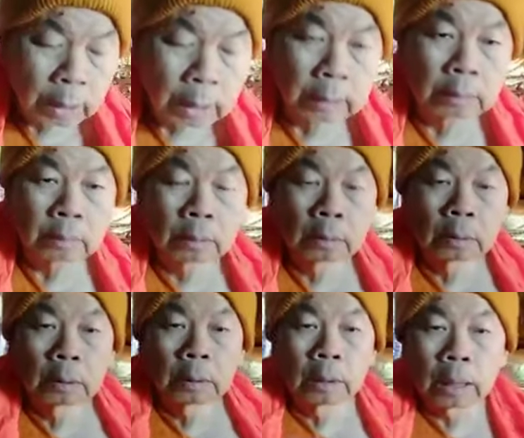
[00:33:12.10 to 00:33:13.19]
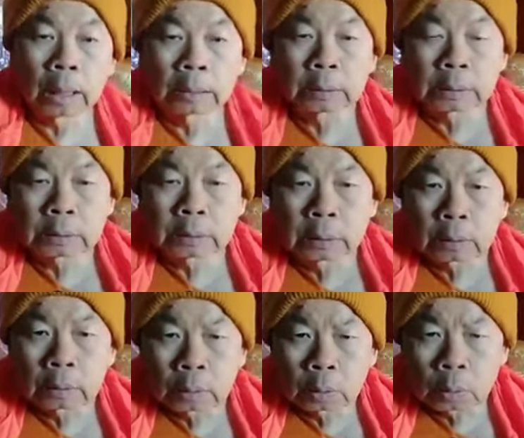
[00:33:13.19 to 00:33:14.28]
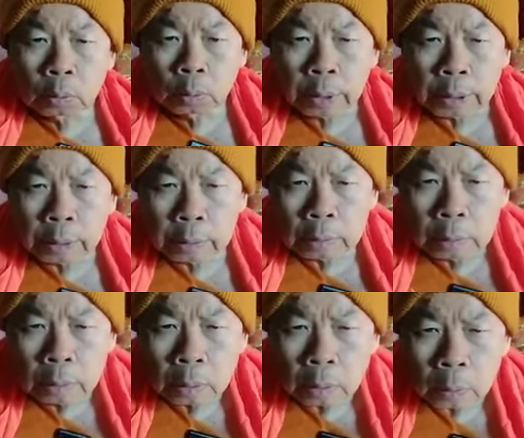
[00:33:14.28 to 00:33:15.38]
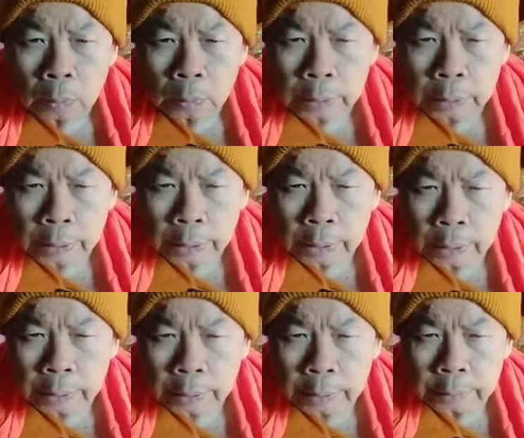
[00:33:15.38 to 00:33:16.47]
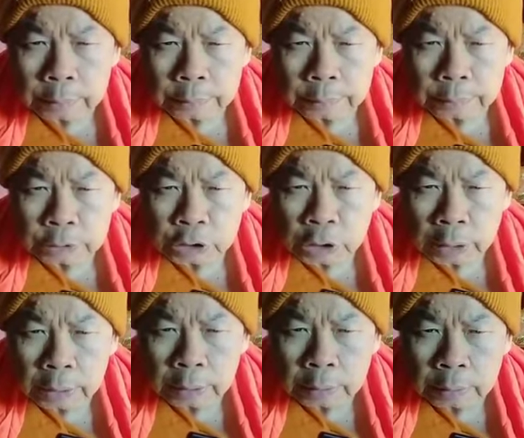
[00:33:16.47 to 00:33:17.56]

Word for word: นงานงานตัวเองอ๋อเอ ชัย